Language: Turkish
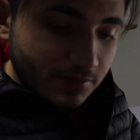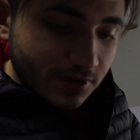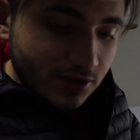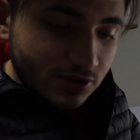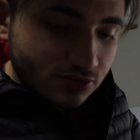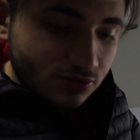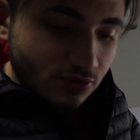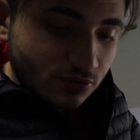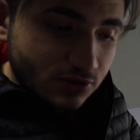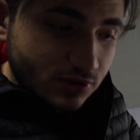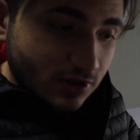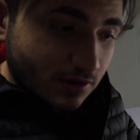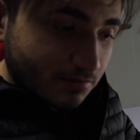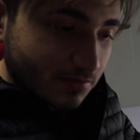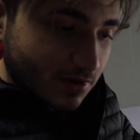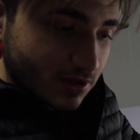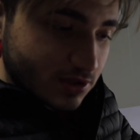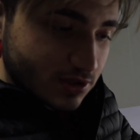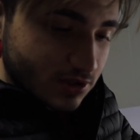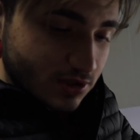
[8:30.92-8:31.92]

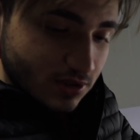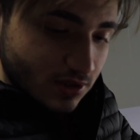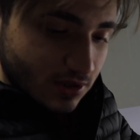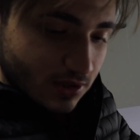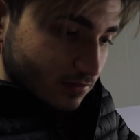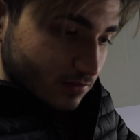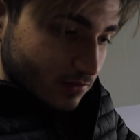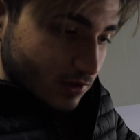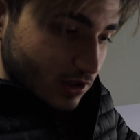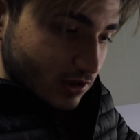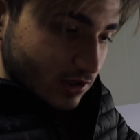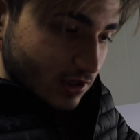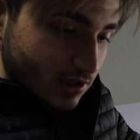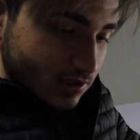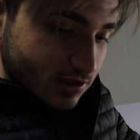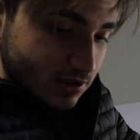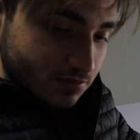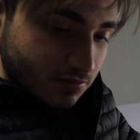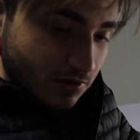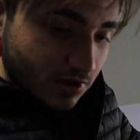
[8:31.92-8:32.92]
5.95.
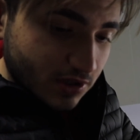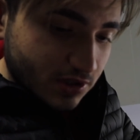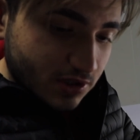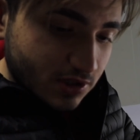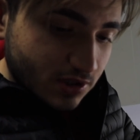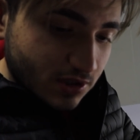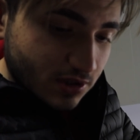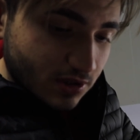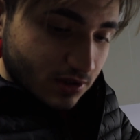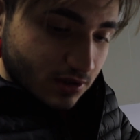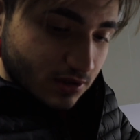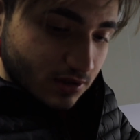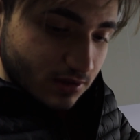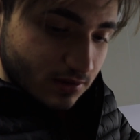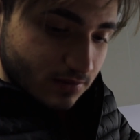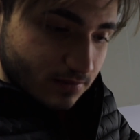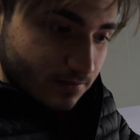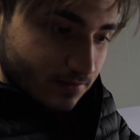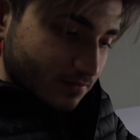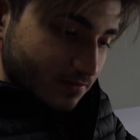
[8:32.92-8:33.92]
Yetersiz bakiye dedi.
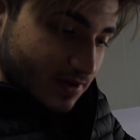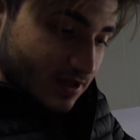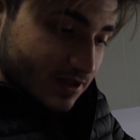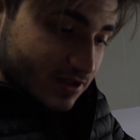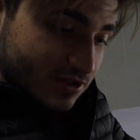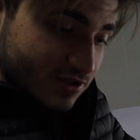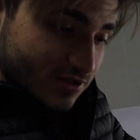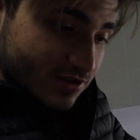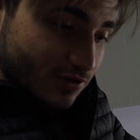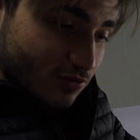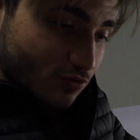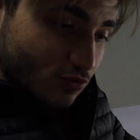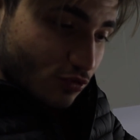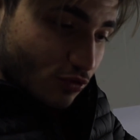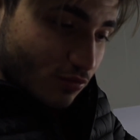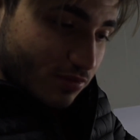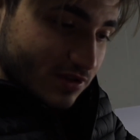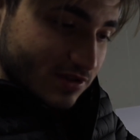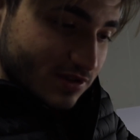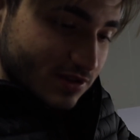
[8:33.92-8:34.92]
Ben size
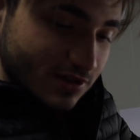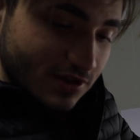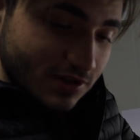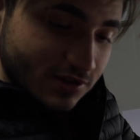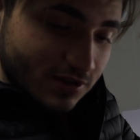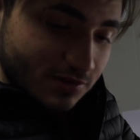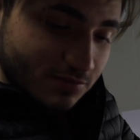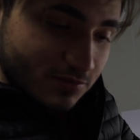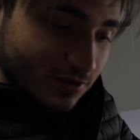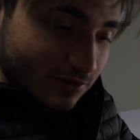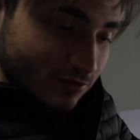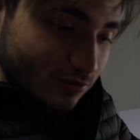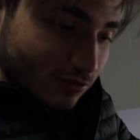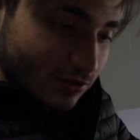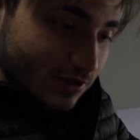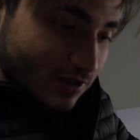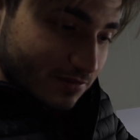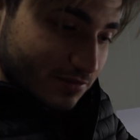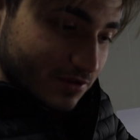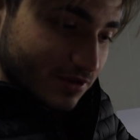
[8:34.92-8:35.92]
euro bazında atayım da
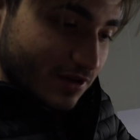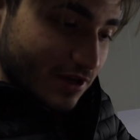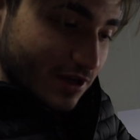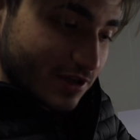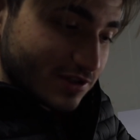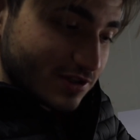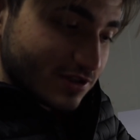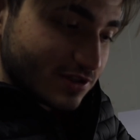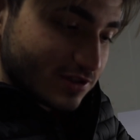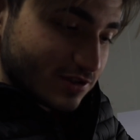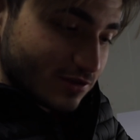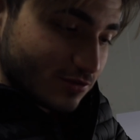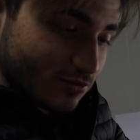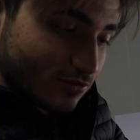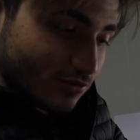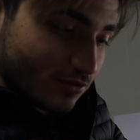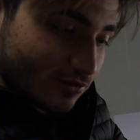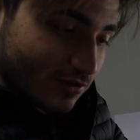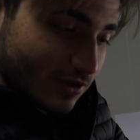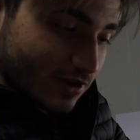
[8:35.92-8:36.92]
dolar bir ezilsin
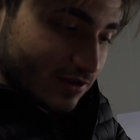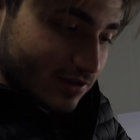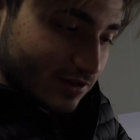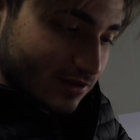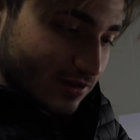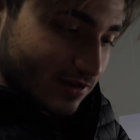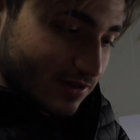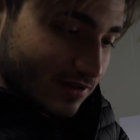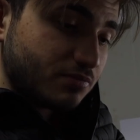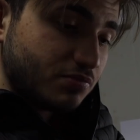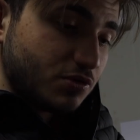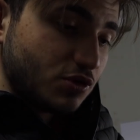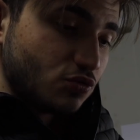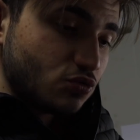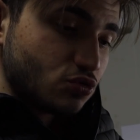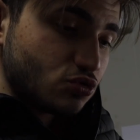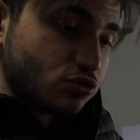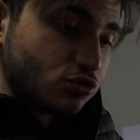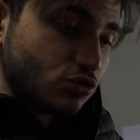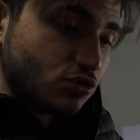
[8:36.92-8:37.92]
euronun altında. Bir
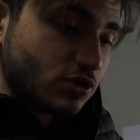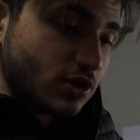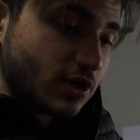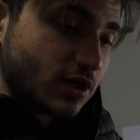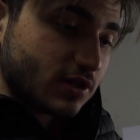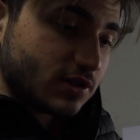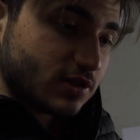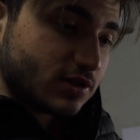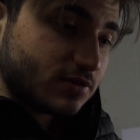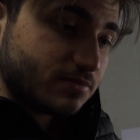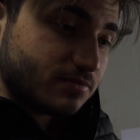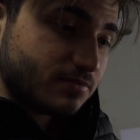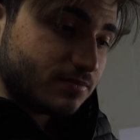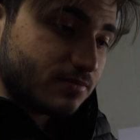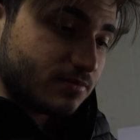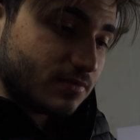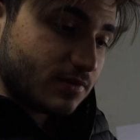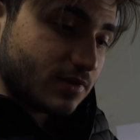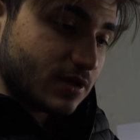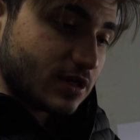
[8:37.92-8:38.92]
yüzlük daha attım.
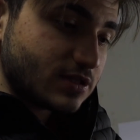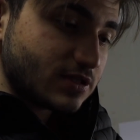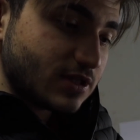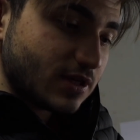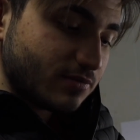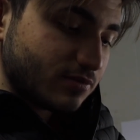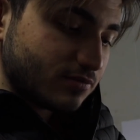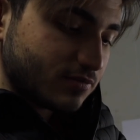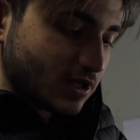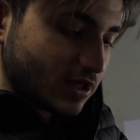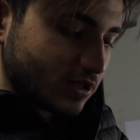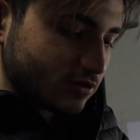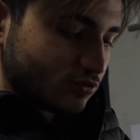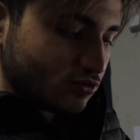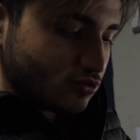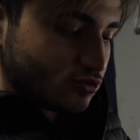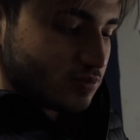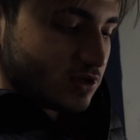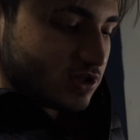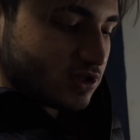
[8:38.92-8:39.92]
Hesabımda
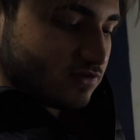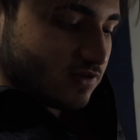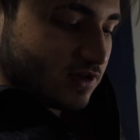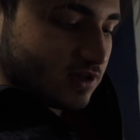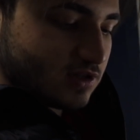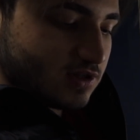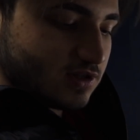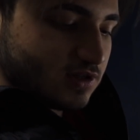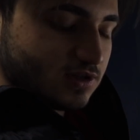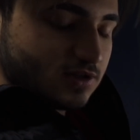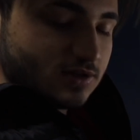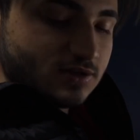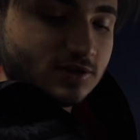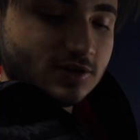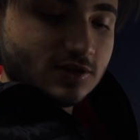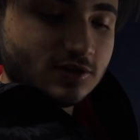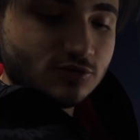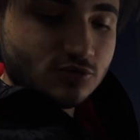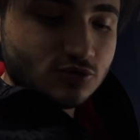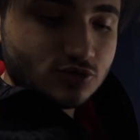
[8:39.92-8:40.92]
605 vardı.
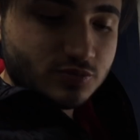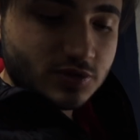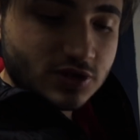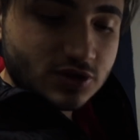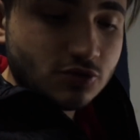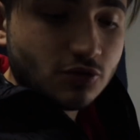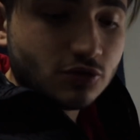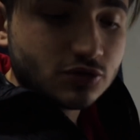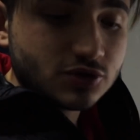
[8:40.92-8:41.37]
705